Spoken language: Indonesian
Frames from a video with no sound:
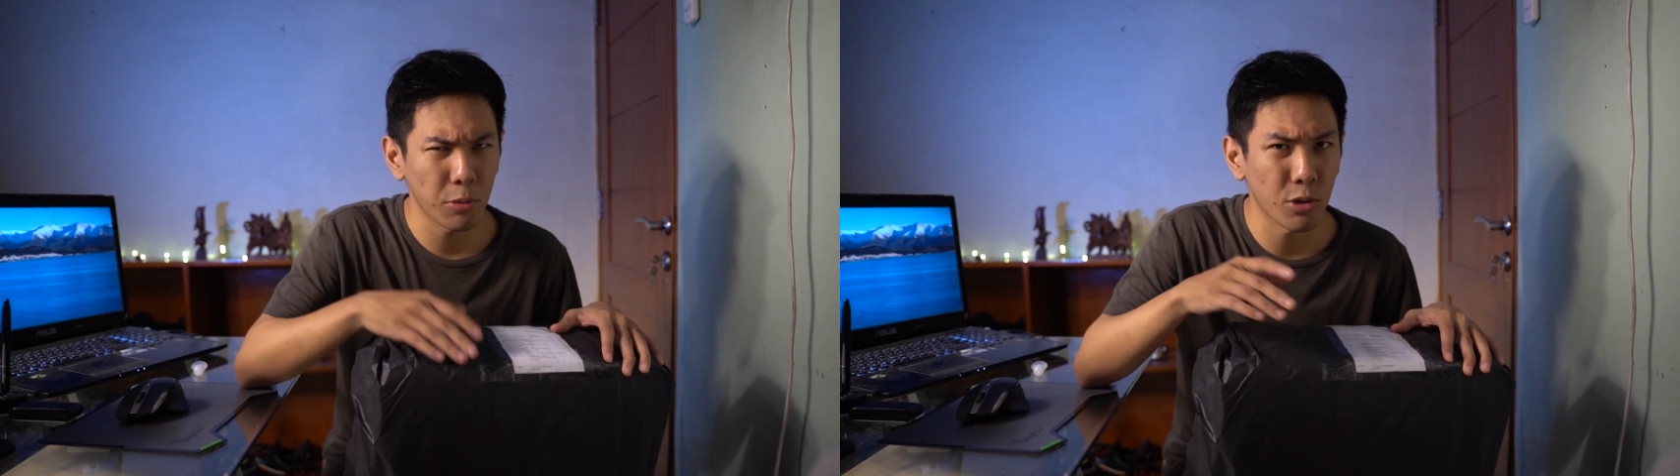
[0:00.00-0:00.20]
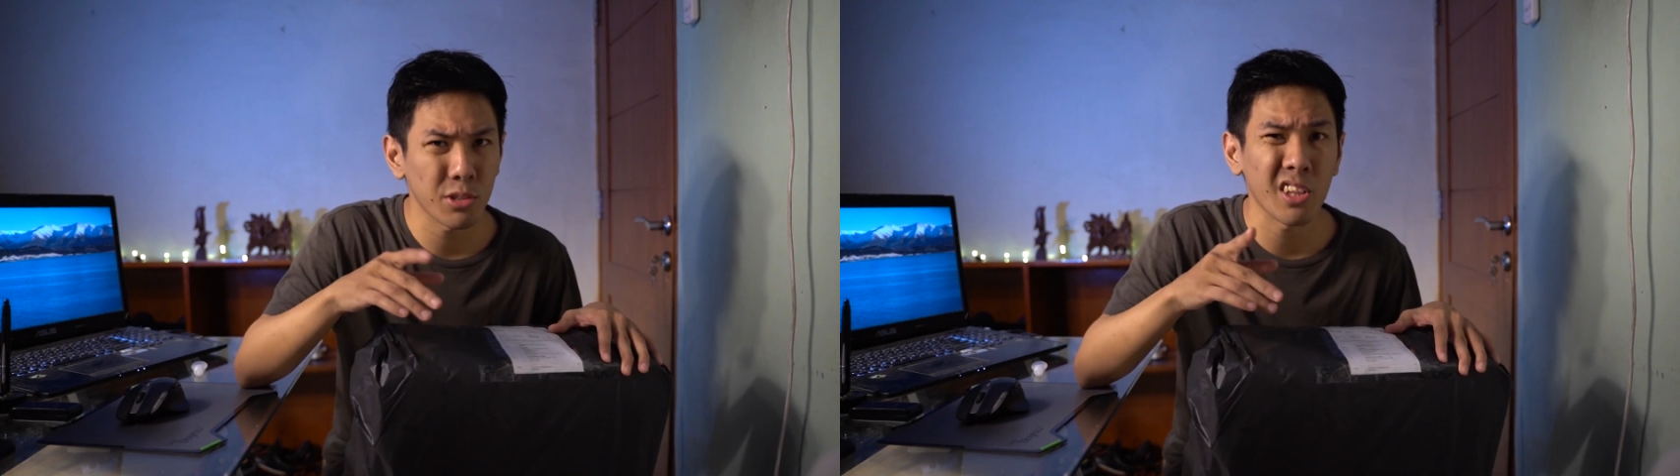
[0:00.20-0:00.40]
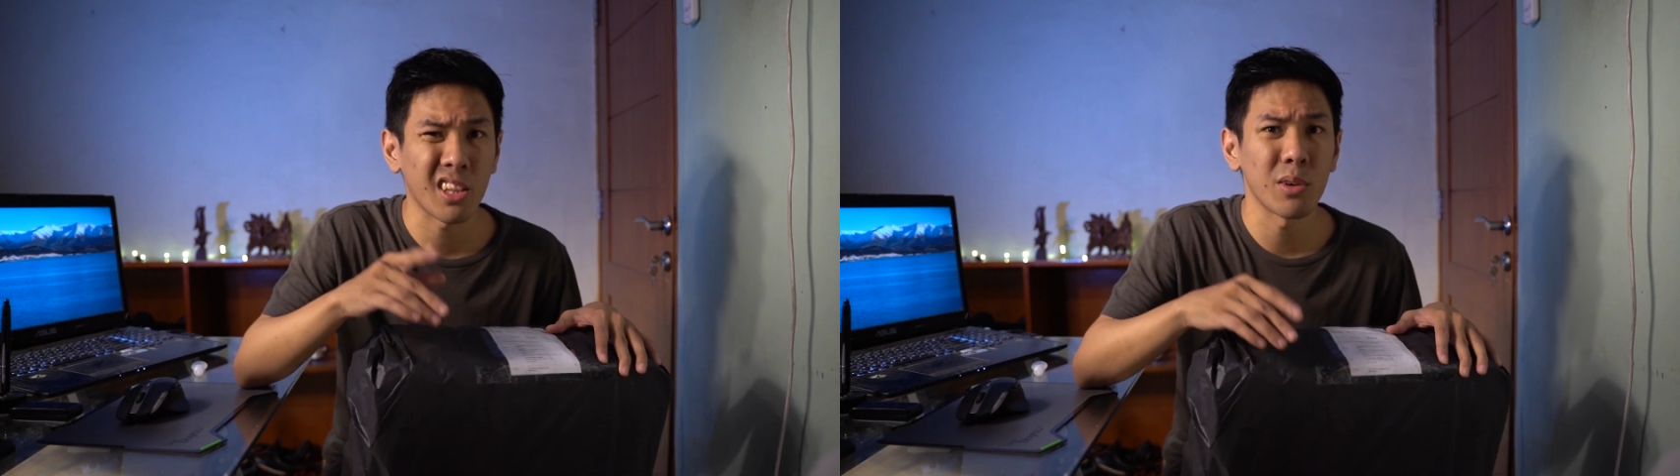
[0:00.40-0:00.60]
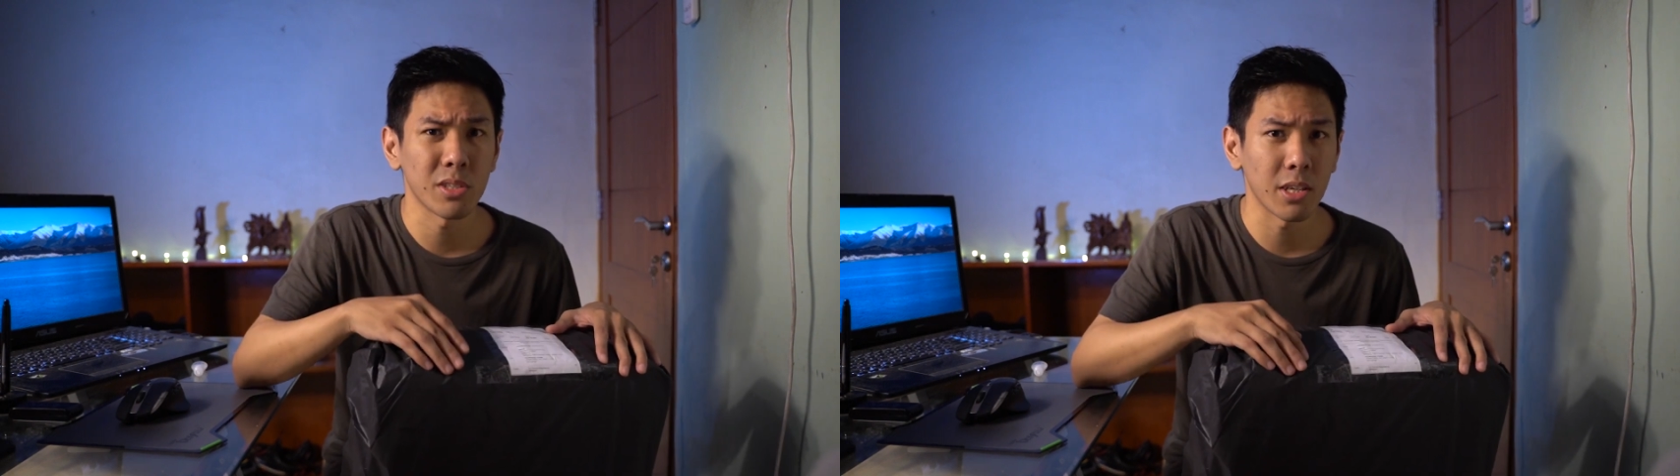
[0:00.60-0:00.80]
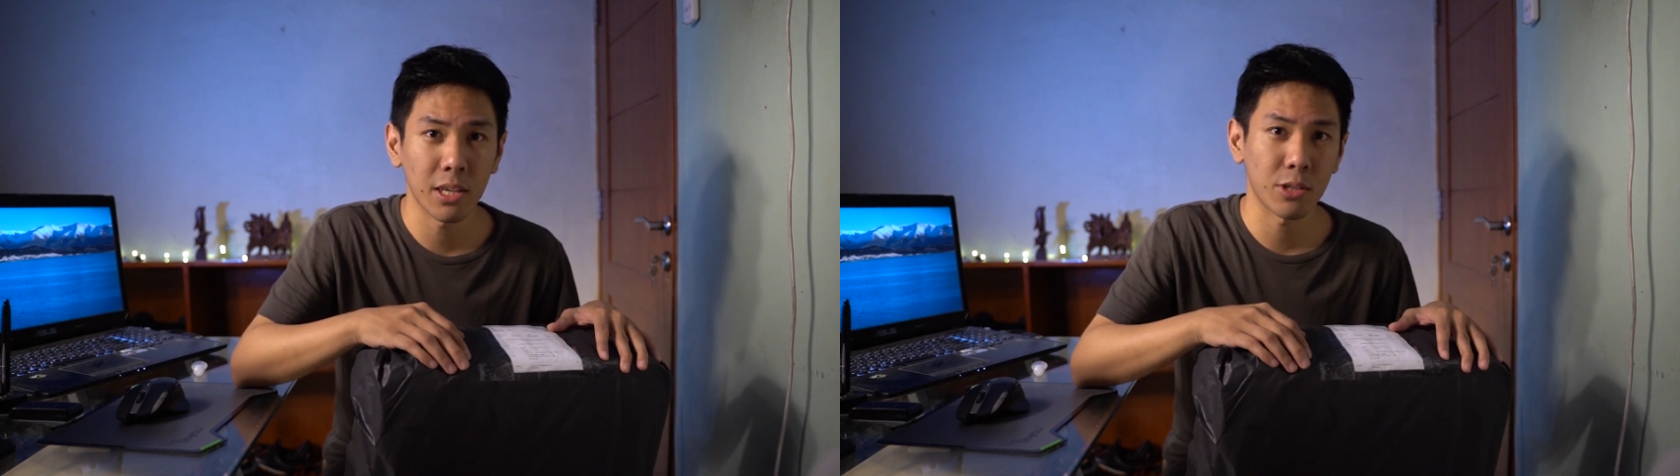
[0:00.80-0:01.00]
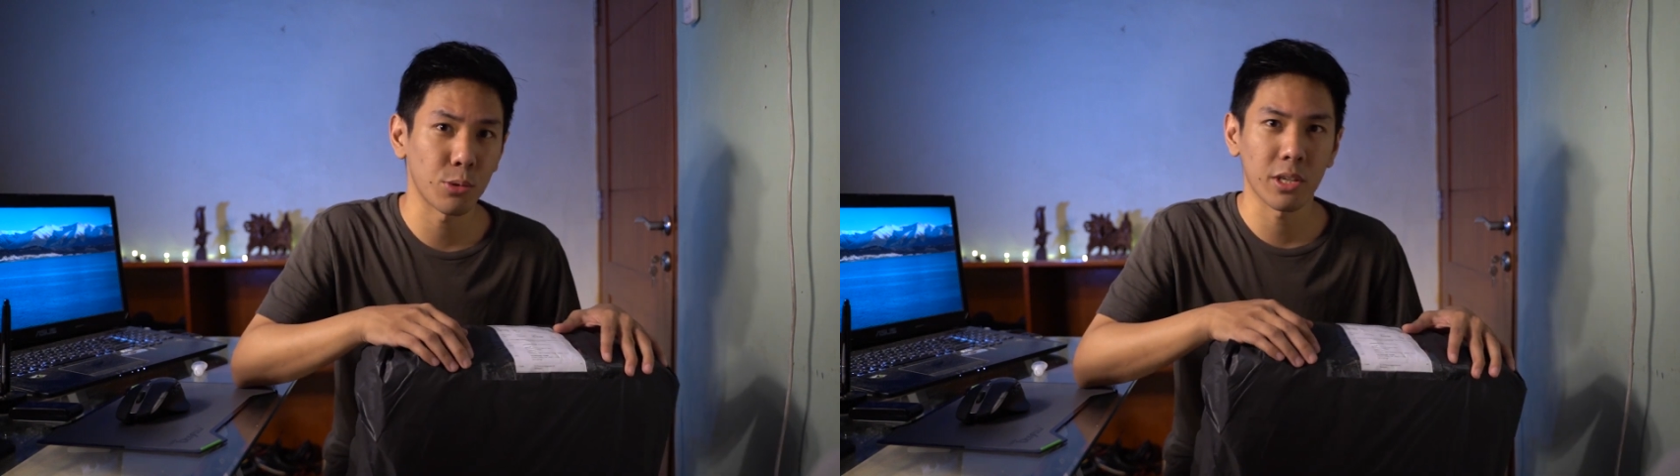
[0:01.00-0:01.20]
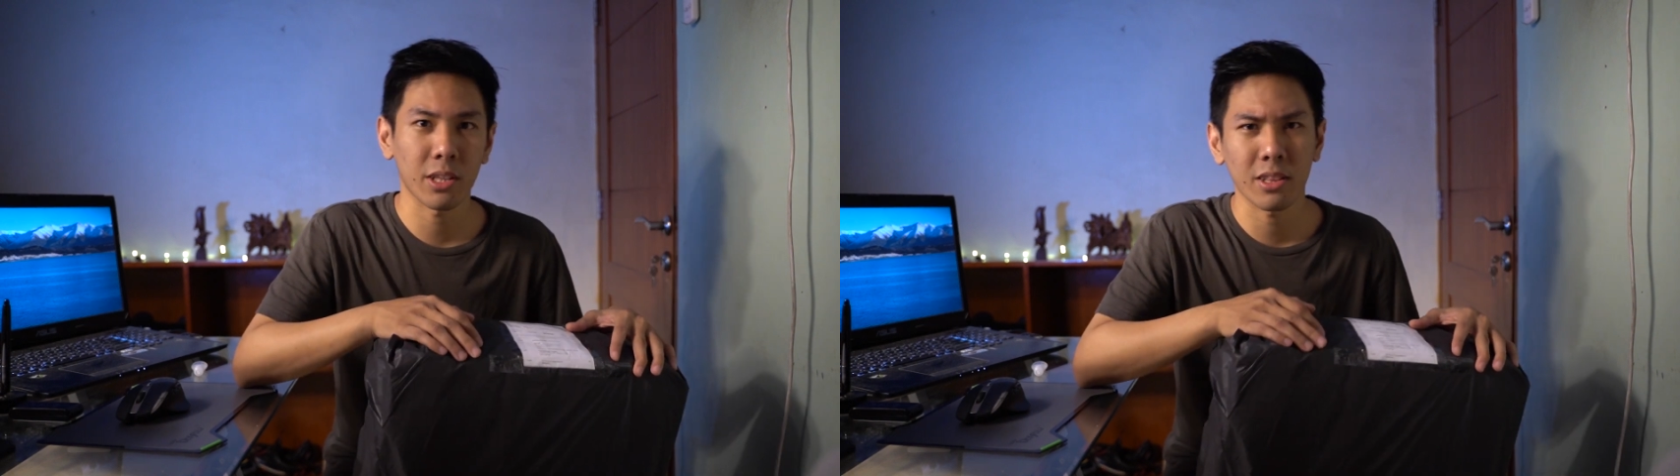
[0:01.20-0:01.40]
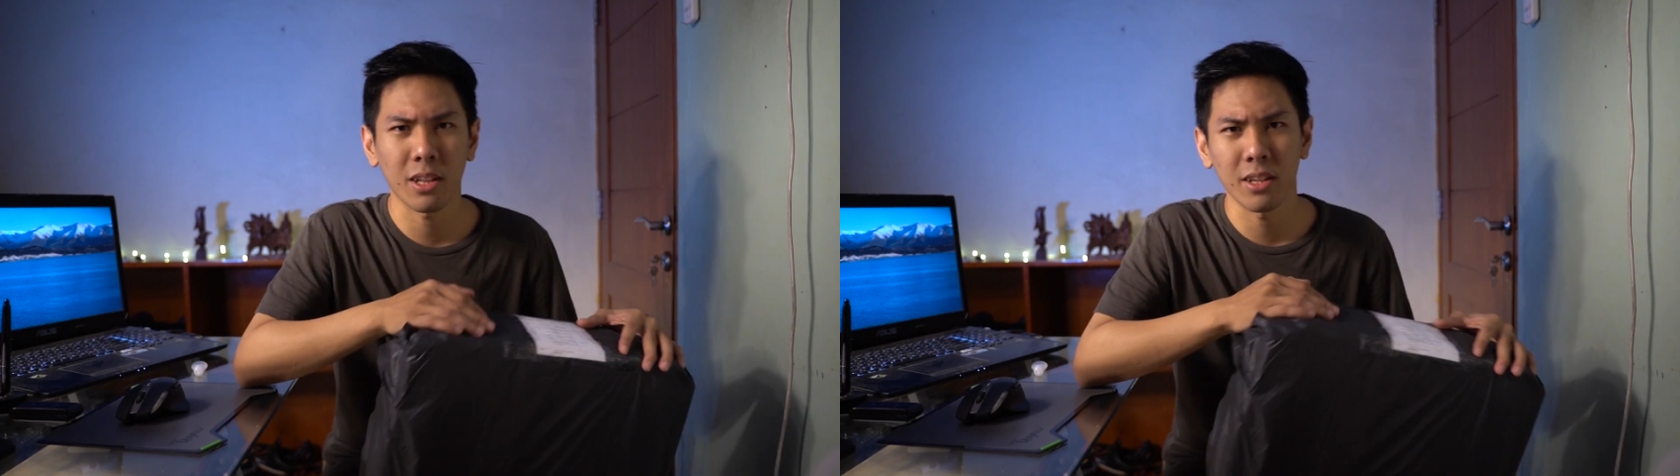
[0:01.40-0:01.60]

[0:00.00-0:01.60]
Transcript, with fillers: Itu harusnya udah tau sih, itu dari title